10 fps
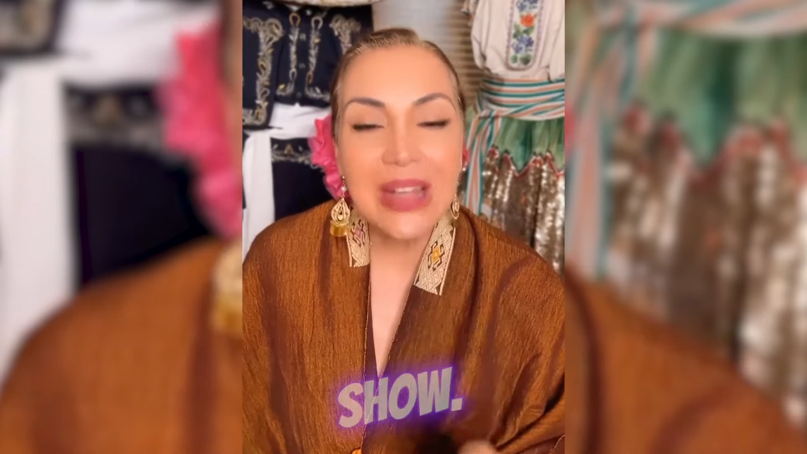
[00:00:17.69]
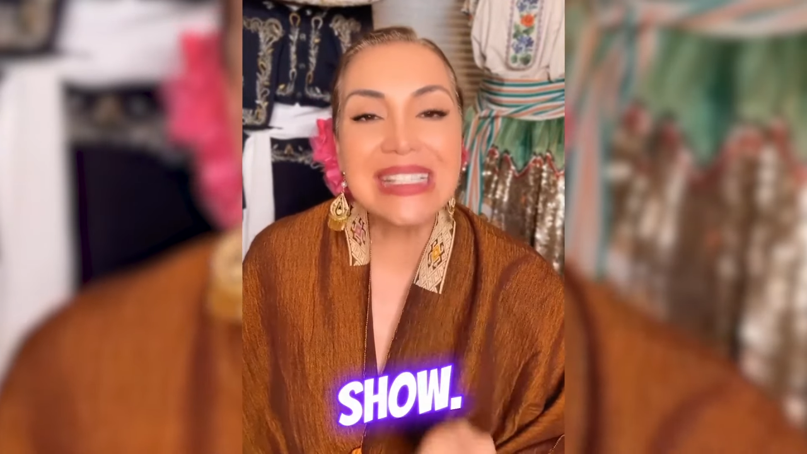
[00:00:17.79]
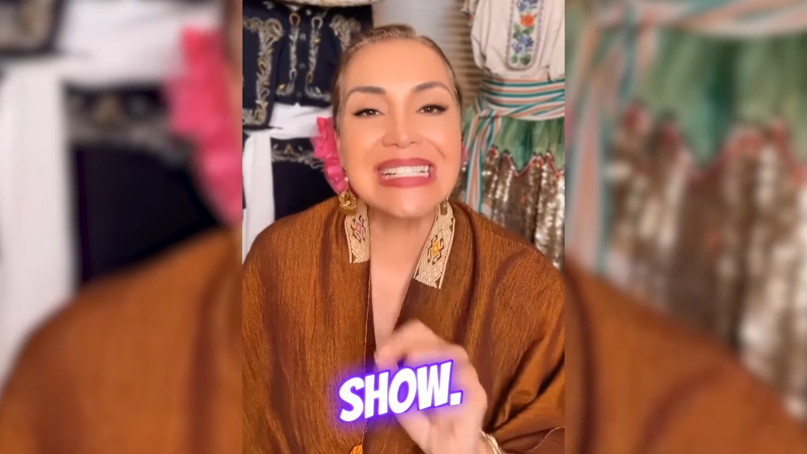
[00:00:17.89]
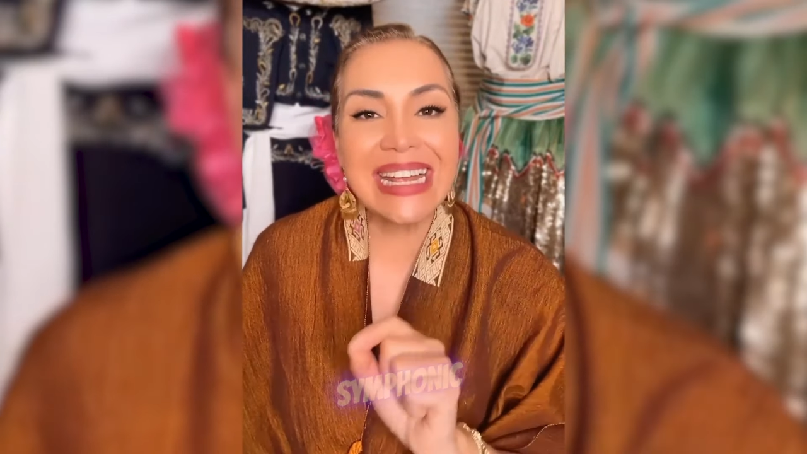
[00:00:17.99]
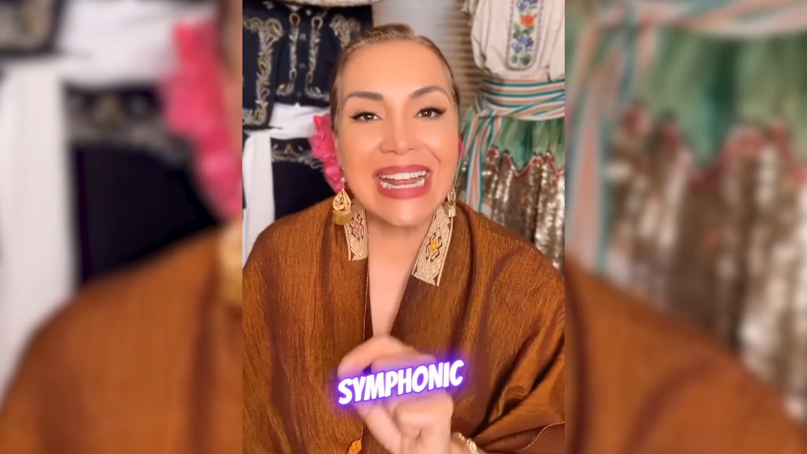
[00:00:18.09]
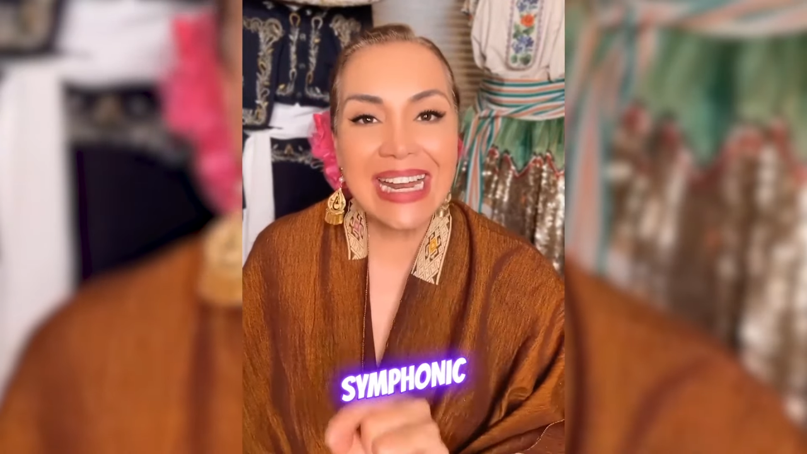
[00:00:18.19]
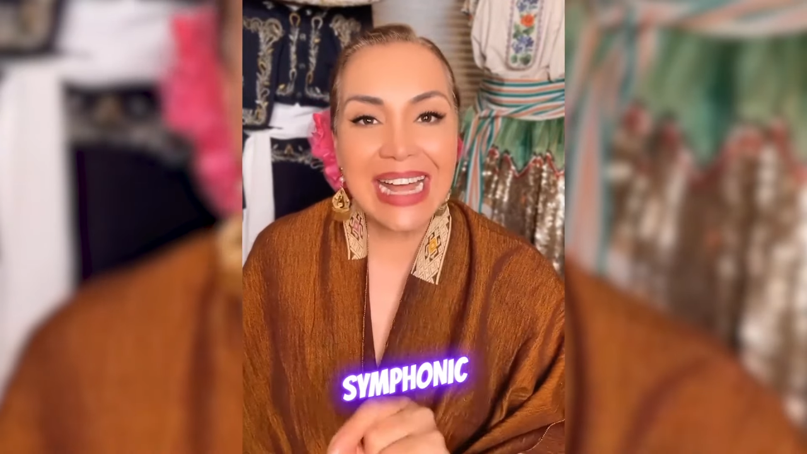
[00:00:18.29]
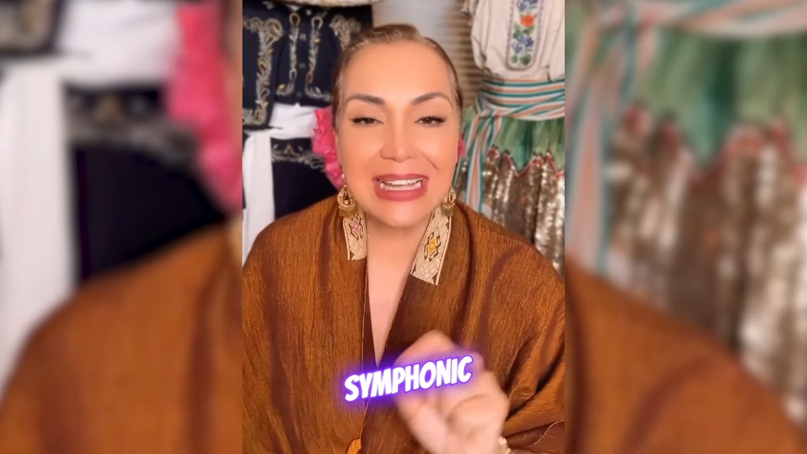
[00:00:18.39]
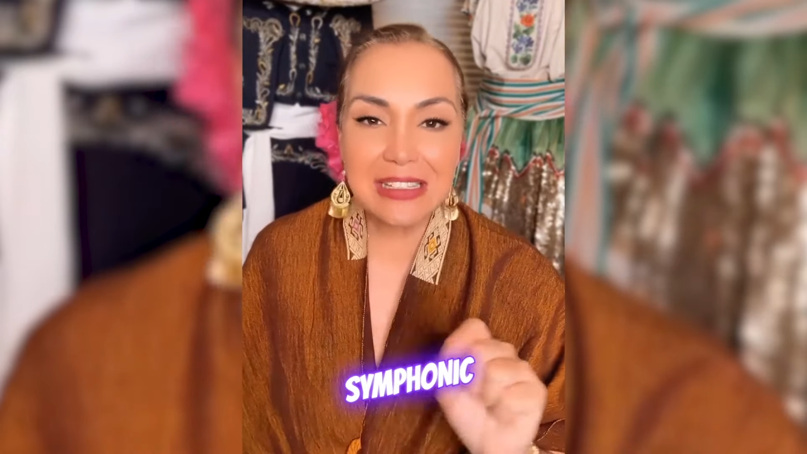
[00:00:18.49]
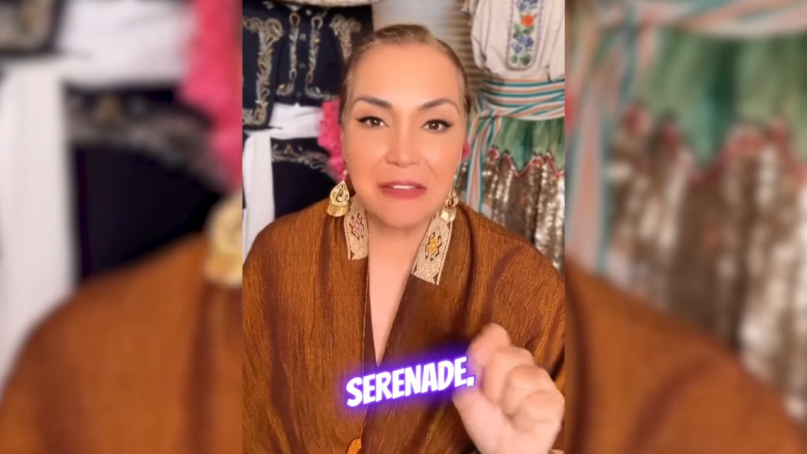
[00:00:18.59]

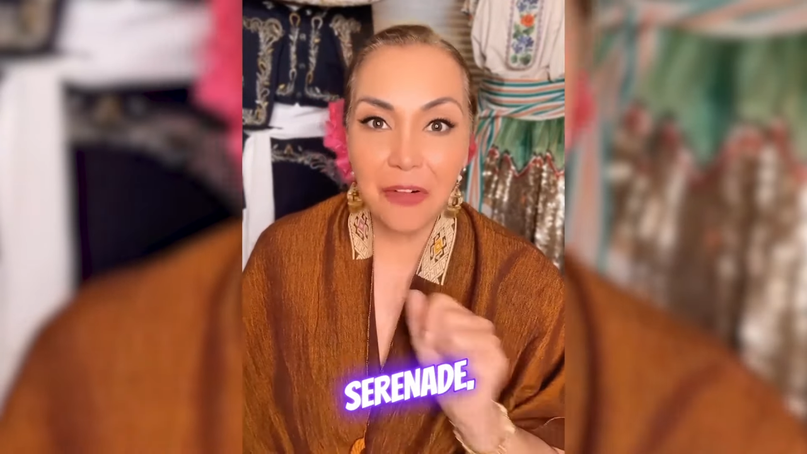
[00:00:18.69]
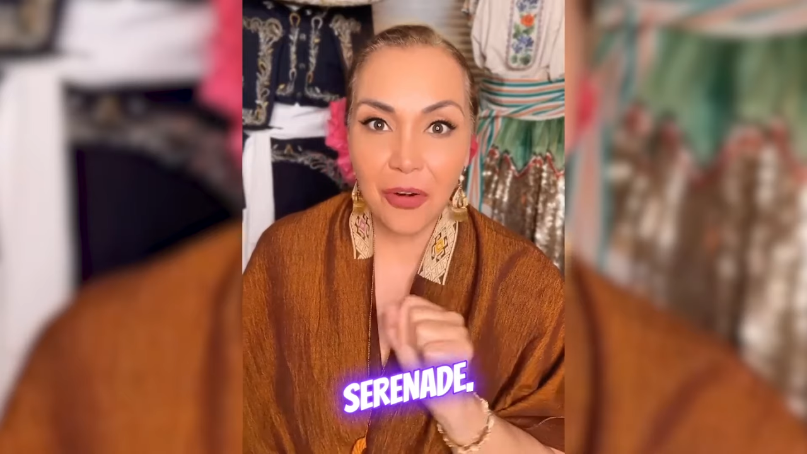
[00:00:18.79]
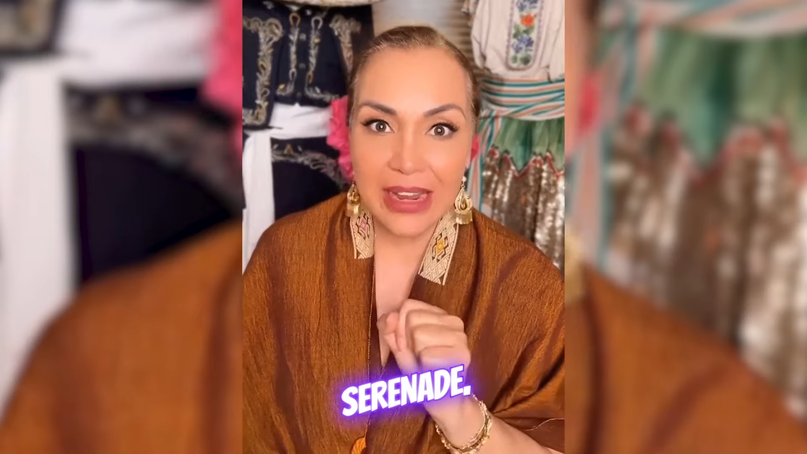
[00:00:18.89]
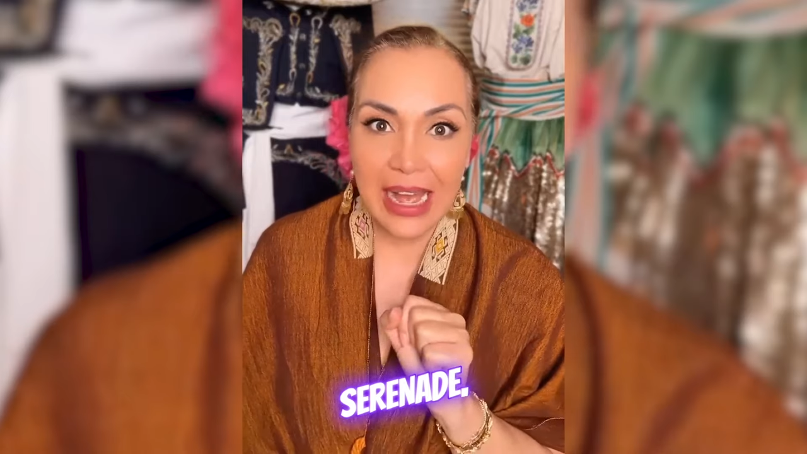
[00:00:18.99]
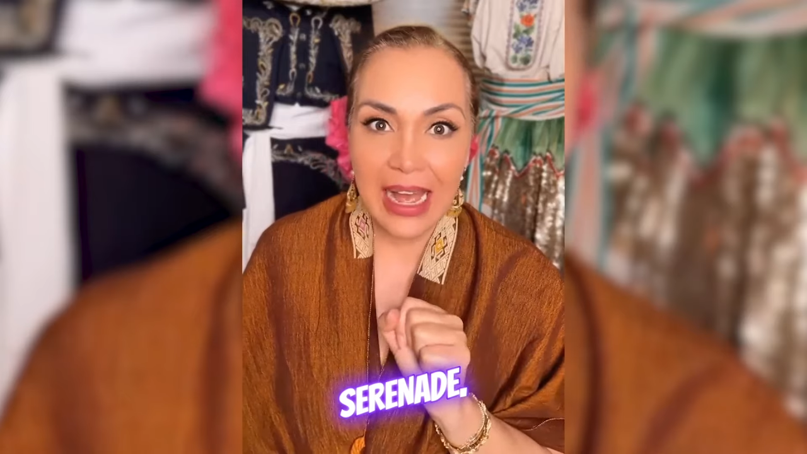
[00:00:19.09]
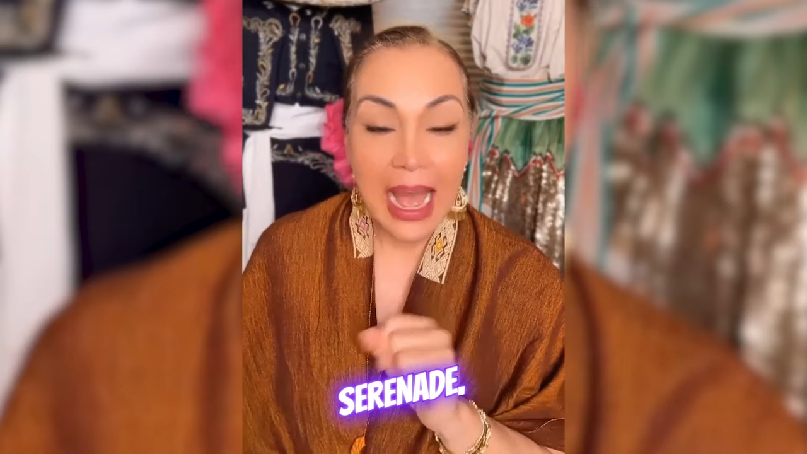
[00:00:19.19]
Serenata Sinfónica,